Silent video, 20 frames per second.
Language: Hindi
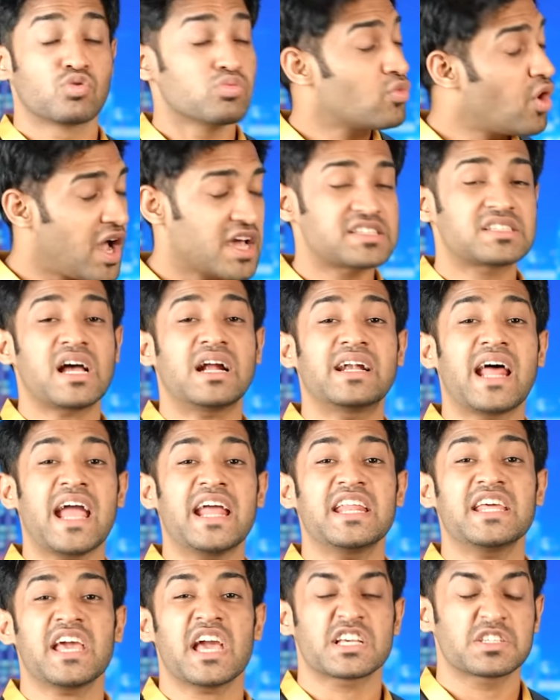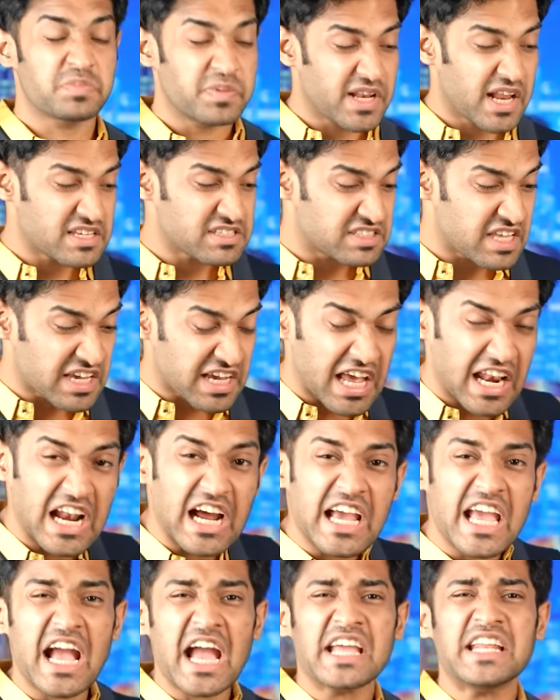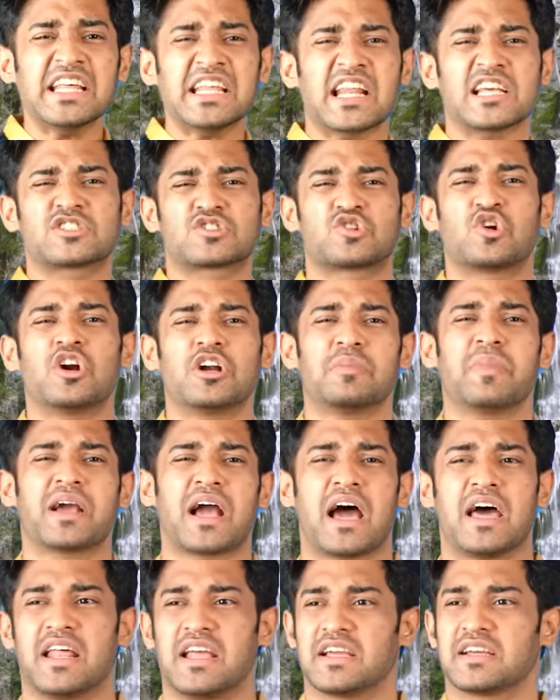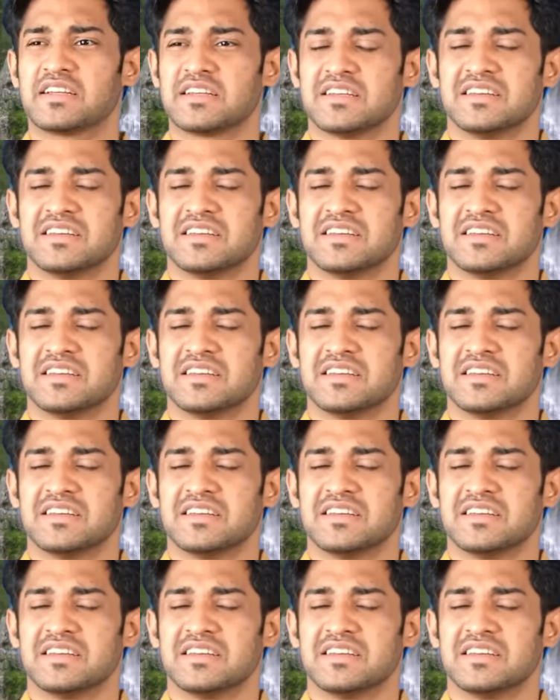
तुमको ऐसा डाइनिंग एक्सपीरियंस देंगे लगेगा ही नहीं रेस्टोरेंट में खा रहे